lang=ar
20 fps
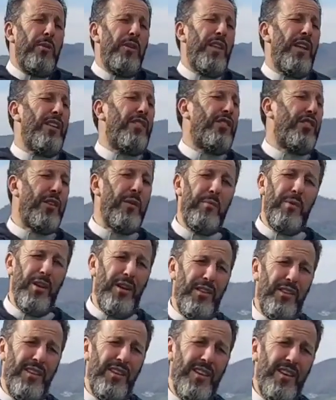وزميض راه
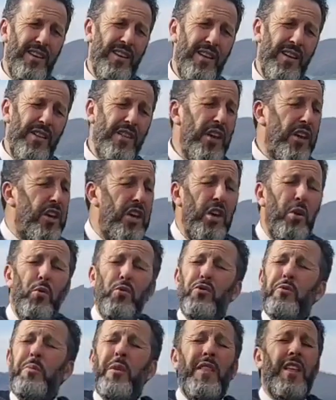تكملض داكيا
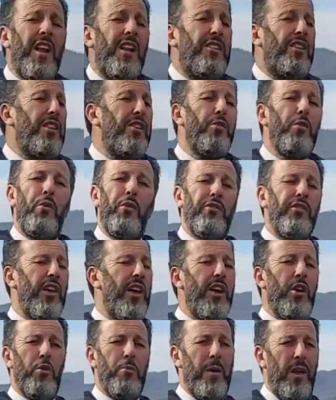وزميضه راه ديال دخول
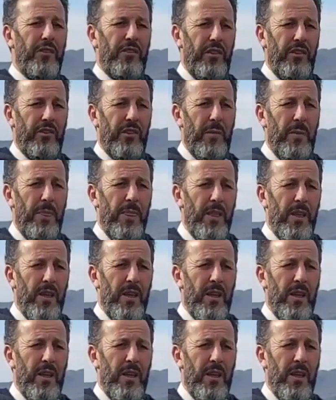صغارك عزيزا